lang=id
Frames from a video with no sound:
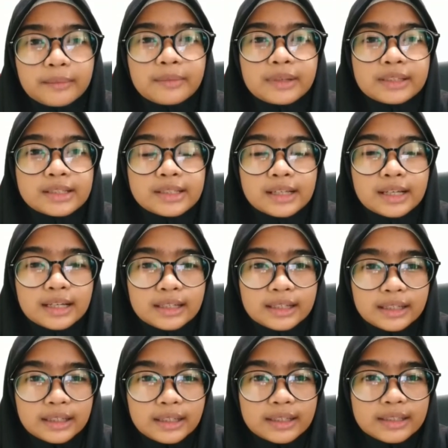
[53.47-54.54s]
Banyak
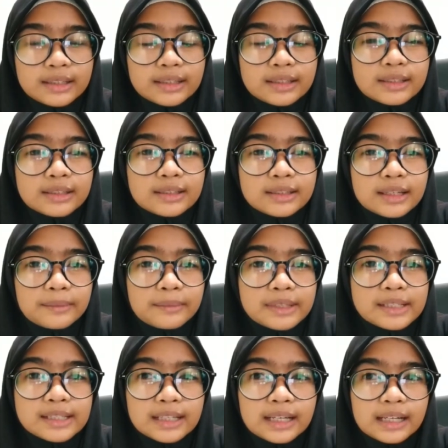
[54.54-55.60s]
sekali
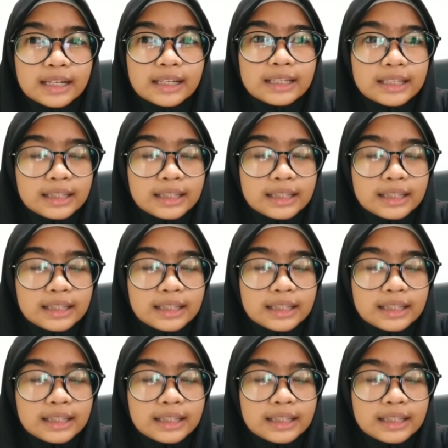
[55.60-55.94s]
zaman sekarang